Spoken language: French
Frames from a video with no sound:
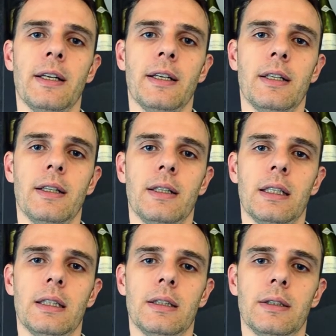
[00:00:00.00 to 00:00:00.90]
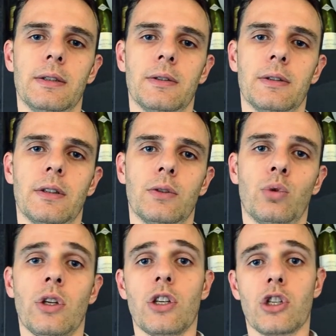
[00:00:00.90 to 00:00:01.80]

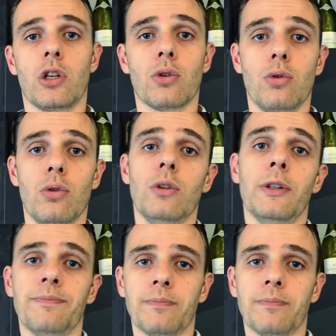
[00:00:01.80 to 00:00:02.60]
tout en sachant que